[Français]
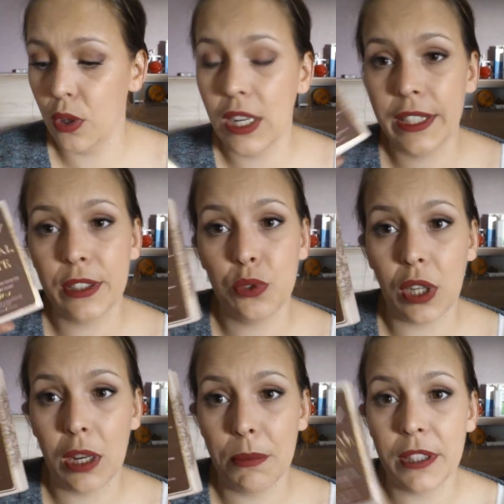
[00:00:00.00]
la
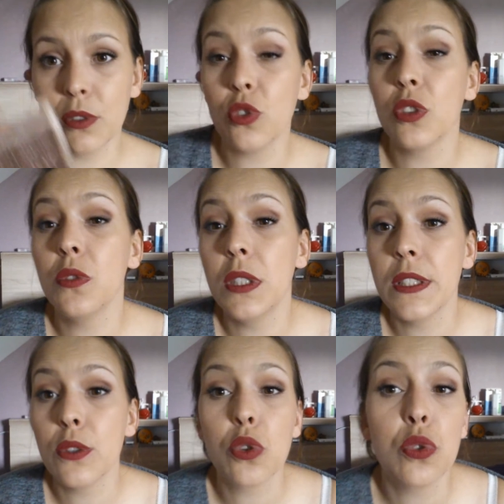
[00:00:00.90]
Natural Matte que j'ai
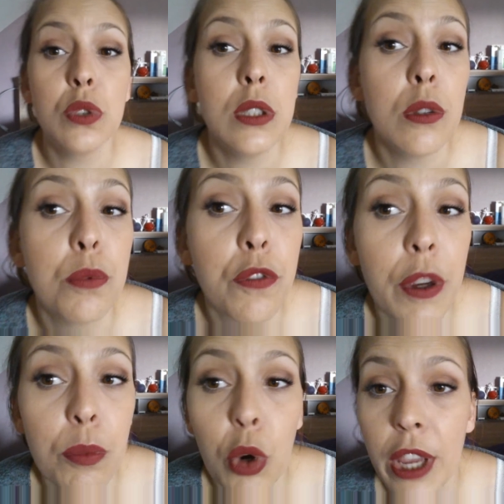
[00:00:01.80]
utilisée aujourd'hui pour
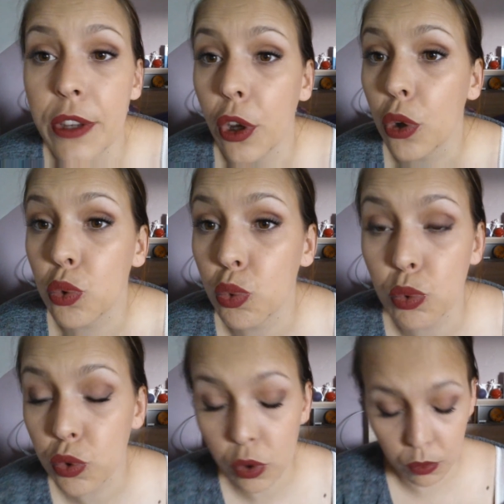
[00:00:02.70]
faire mon liner, tout
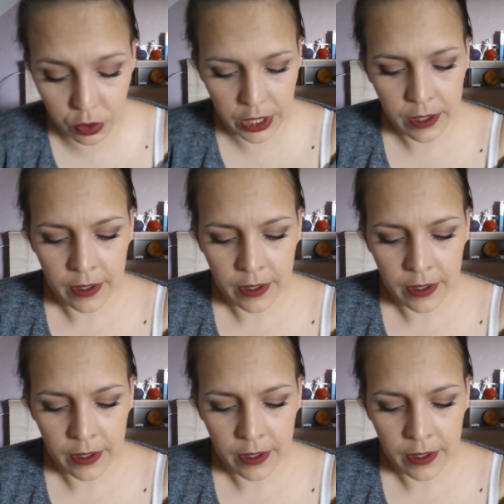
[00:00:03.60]
ce que vous